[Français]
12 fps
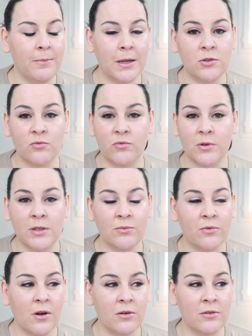la blague du Broly
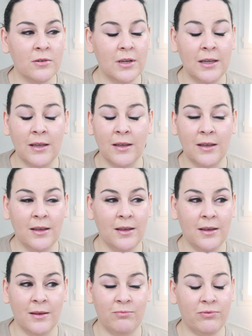Roller
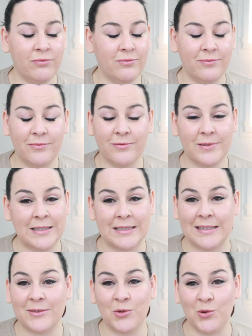et
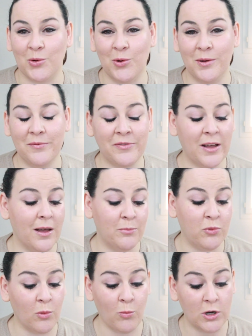c'était trop drôle. Enfin,
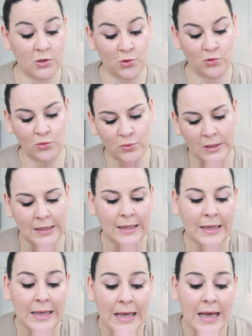pour moi surtout.
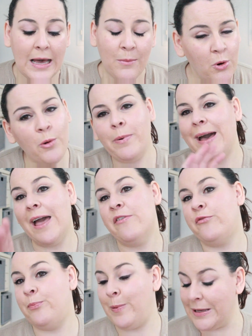Bon,
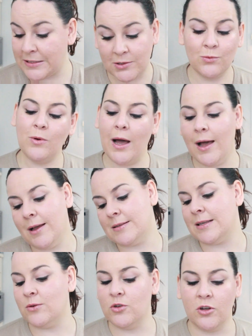bref, passons. Hein.
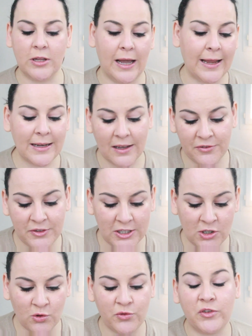ça, on en a rien à
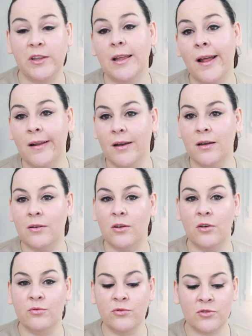affiche au final.
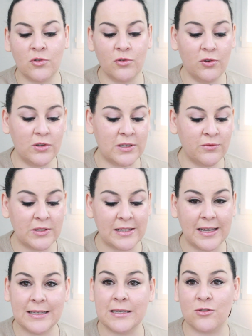Hein. vous, ce, ce qui vous
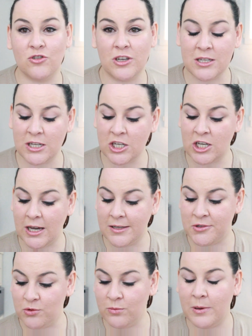intéresse, c'est ce que j'ai acheté chez
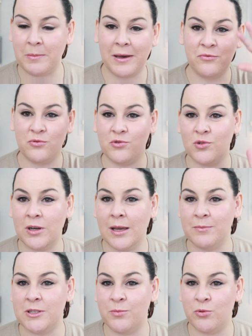Action. Bah, bref, vous aurez
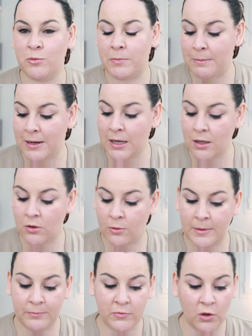un petit peu de blabla euh,
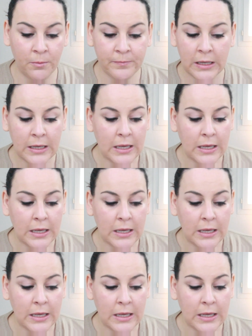en même temps.